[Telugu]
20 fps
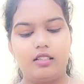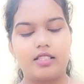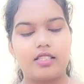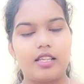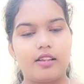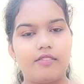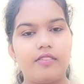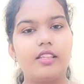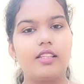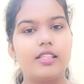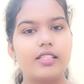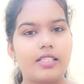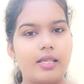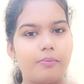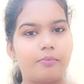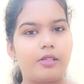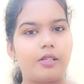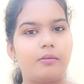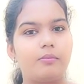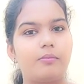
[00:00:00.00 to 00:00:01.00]
సెవెంత్
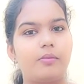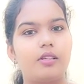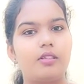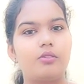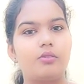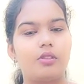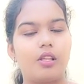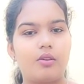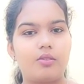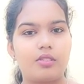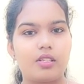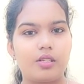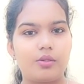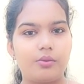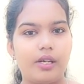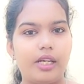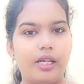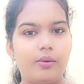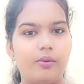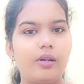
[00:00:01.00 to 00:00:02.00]
సెప్టెంబర్ టూ థౌజండ్
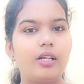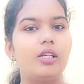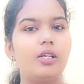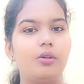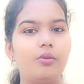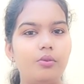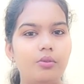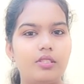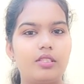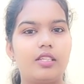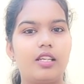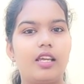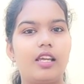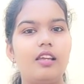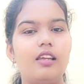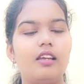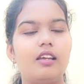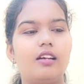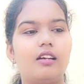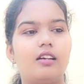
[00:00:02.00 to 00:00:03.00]
ట్వంటీ వన్ ట్యూస్డే
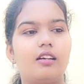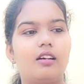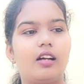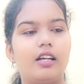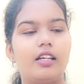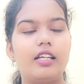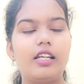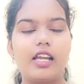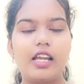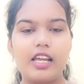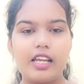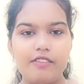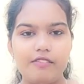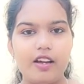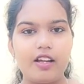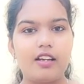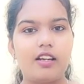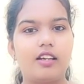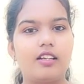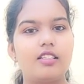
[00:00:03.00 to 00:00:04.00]
అంటే
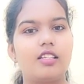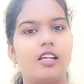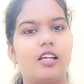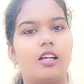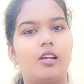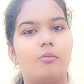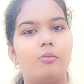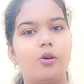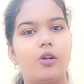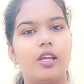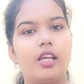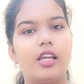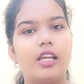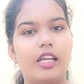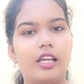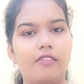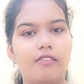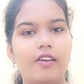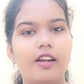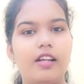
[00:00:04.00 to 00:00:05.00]
ఇవాళ జరగబోయే
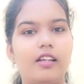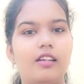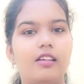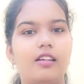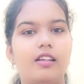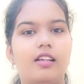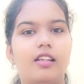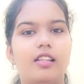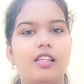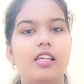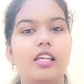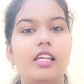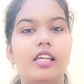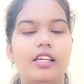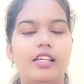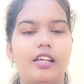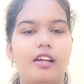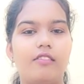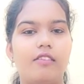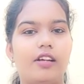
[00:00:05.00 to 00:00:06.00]
ఈవెంట్ అనేది
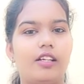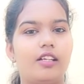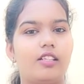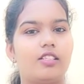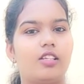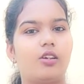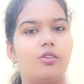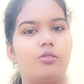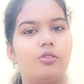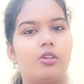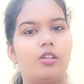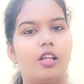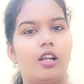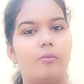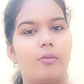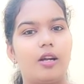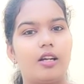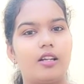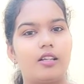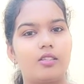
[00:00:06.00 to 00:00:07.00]
ఇండియా గా జరుగుతుంది
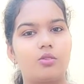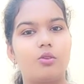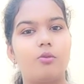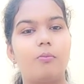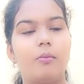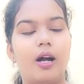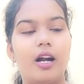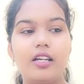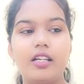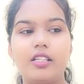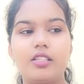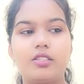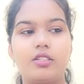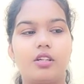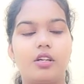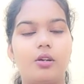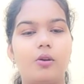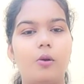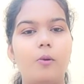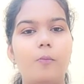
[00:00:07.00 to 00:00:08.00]
అనమాట సో మా
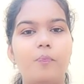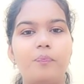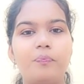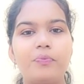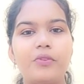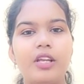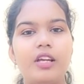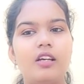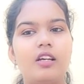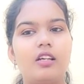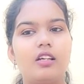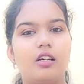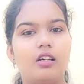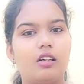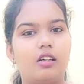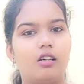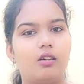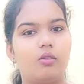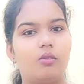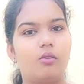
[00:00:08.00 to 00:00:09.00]
డిస్ట్రిక్ట్లో
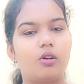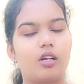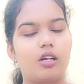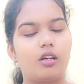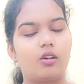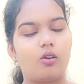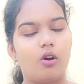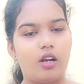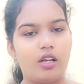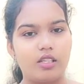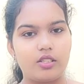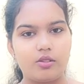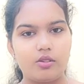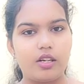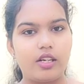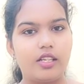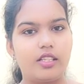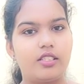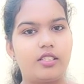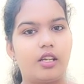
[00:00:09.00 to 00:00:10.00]
ఒక కాలేజ్లో
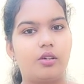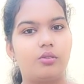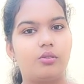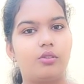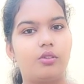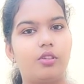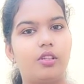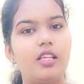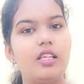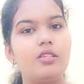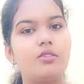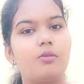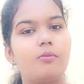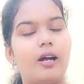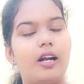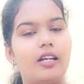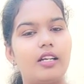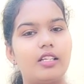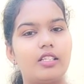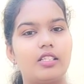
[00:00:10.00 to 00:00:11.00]
అనేది జరుగుతుంది సో
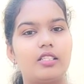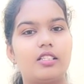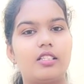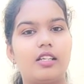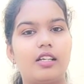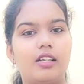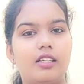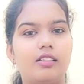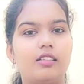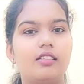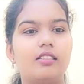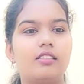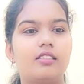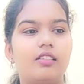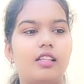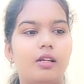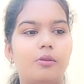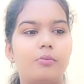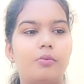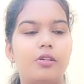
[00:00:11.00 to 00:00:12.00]
మా డిస్ట్రిక్ట్
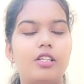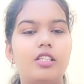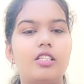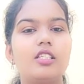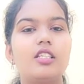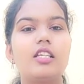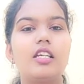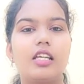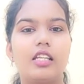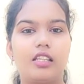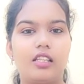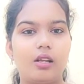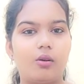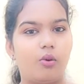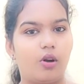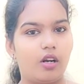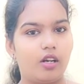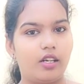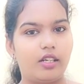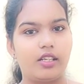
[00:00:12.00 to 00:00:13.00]
తరపు నుంచి ఇద్దరు
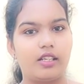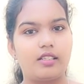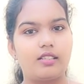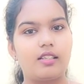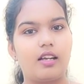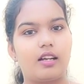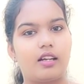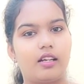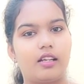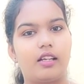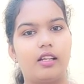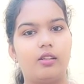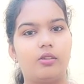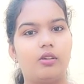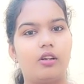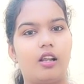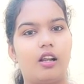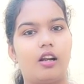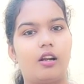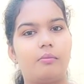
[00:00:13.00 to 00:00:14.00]
వాలంటీర్స్ అక్కడికి
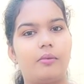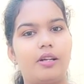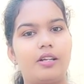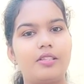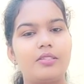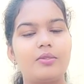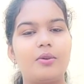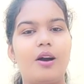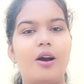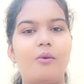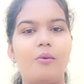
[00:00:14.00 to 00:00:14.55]
వెళ్తున్నారు అనమాట సో ఆ